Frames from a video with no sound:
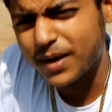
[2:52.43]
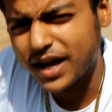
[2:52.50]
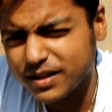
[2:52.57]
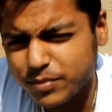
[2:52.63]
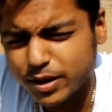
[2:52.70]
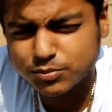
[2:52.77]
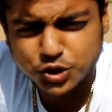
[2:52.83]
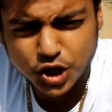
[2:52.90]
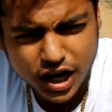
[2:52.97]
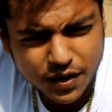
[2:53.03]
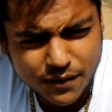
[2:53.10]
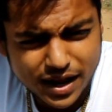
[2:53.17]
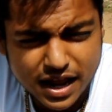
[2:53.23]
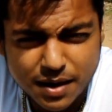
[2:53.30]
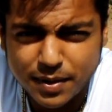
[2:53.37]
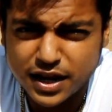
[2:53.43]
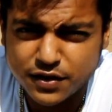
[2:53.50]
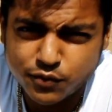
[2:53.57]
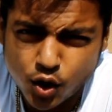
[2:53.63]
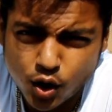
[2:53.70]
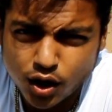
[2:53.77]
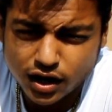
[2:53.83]
बाद में हम चलने वाले हमारी
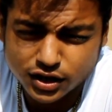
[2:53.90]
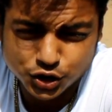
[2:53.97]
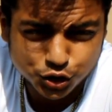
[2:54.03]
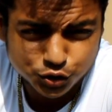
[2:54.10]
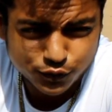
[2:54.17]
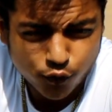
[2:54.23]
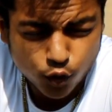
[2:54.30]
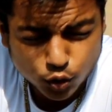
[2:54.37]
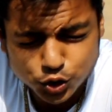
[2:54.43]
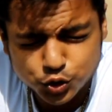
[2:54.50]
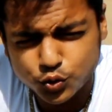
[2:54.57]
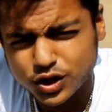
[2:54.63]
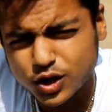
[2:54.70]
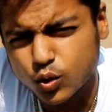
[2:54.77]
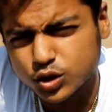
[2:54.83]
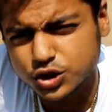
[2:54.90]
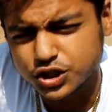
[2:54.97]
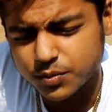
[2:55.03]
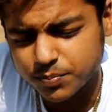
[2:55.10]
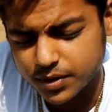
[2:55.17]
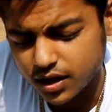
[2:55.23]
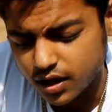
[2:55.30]
ब्लॉग फ़ोटोशूट की
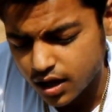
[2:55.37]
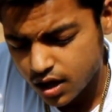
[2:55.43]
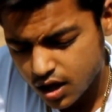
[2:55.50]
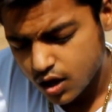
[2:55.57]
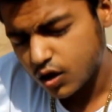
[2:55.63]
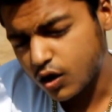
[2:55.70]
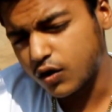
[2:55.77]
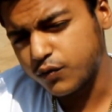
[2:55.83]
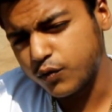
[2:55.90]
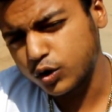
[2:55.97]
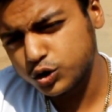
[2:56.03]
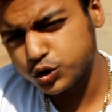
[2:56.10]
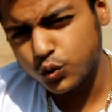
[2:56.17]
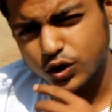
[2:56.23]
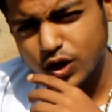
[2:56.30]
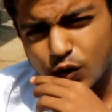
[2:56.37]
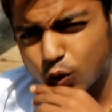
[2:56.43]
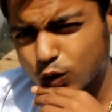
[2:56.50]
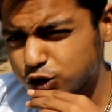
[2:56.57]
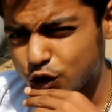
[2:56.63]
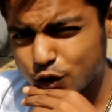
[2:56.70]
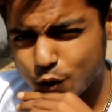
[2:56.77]
लोकेशन पर और फ़ोटोशूट की
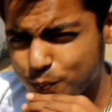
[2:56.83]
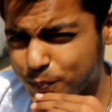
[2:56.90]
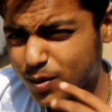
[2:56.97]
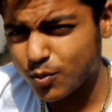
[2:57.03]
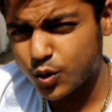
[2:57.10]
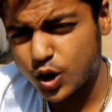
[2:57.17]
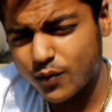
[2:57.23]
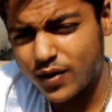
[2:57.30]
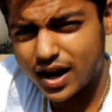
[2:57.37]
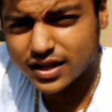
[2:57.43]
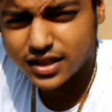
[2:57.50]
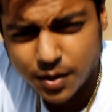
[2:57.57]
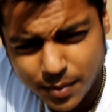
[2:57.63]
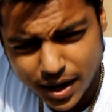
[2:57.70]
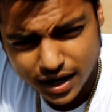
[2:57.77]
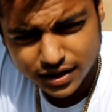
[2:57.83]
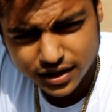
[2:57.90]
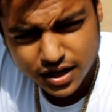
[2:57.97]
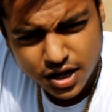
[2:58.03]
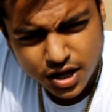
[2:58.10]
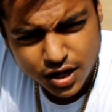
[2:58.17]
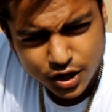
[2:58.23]
लोकेशन के ऊपर में होने वाला है धमाल
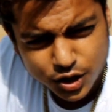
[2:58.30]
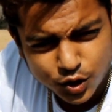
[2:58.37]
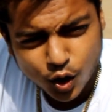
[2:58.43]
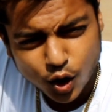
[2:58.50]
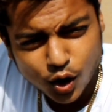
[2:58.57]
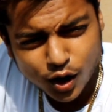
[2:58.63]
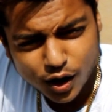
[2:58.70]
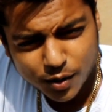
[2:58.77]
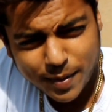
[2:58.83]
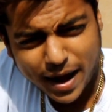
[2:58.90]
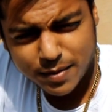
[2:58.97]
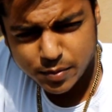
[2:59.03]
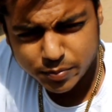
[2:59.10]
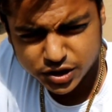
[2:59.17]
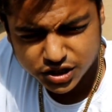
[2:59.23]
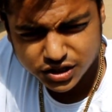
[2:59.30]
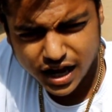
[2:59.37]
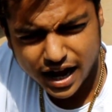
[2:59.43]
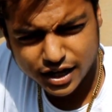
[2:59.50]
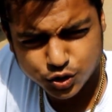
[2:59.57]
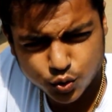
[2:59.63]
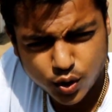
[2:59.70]
और भाई भी पीछे से
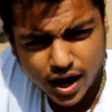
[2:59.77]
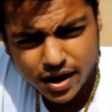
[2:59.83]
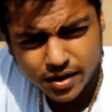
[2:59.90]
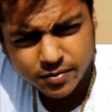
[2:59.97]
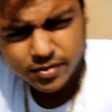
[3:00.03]
आ चुका है